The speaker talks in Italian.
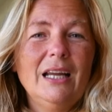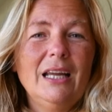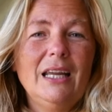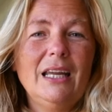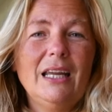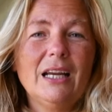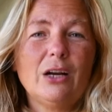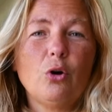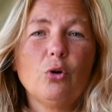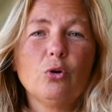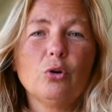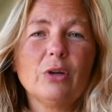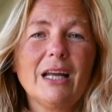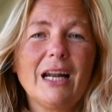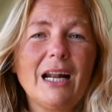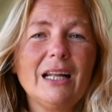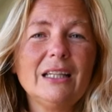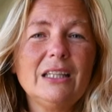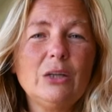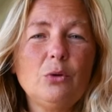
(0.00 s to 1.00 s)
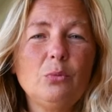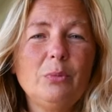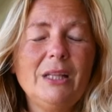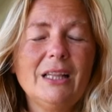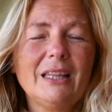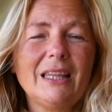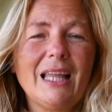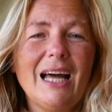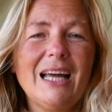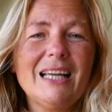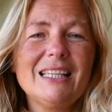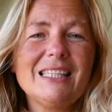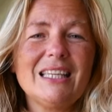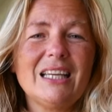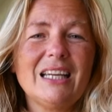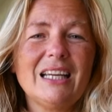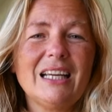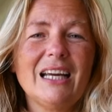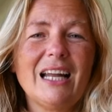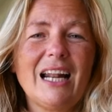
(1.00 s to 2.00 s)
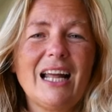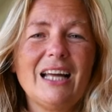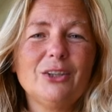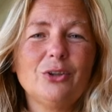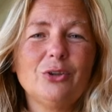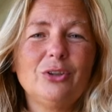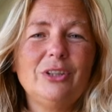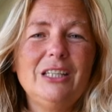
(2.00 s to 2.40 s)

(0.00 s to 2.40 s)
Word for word: e con grande umiltà essere in grado